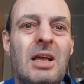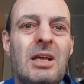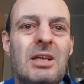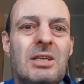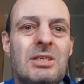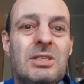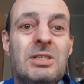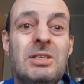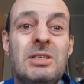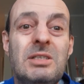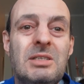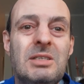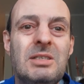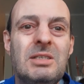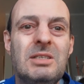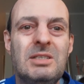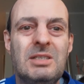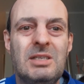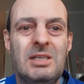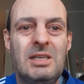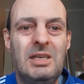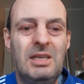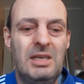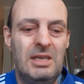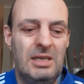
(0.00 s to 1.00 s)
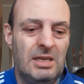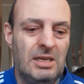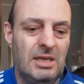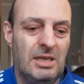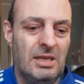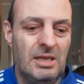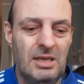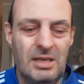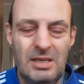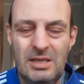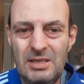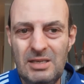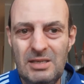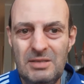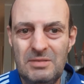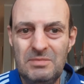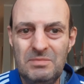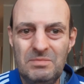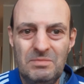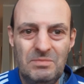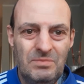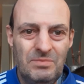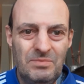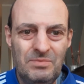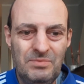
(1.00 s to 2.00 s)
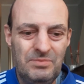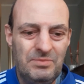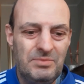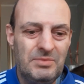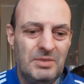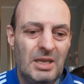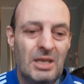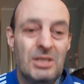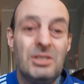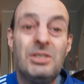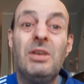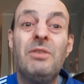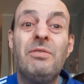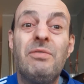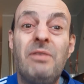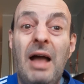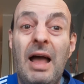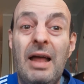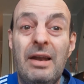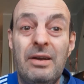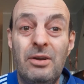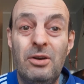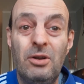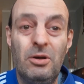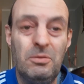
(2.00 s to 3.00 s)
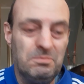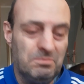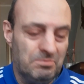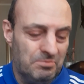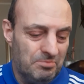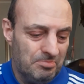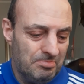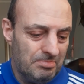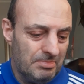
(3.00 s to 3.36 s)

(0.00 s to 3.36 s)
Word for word: si, si fanno.